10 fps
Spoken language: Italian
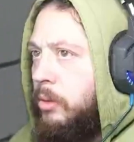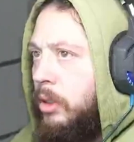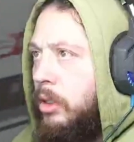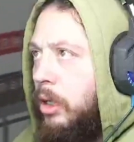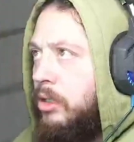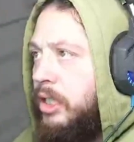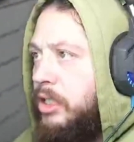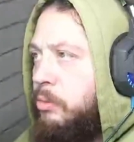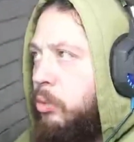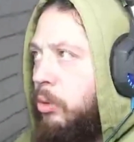Qualcosa che
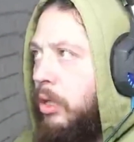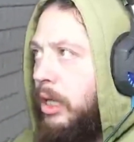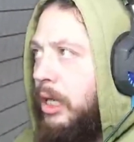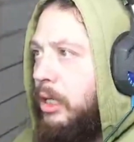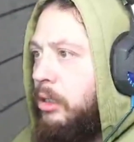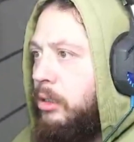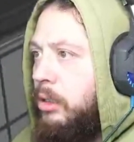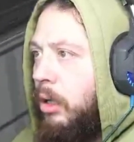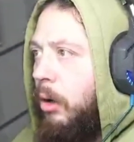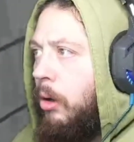sburra?
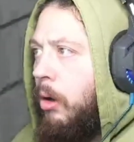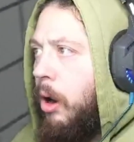No.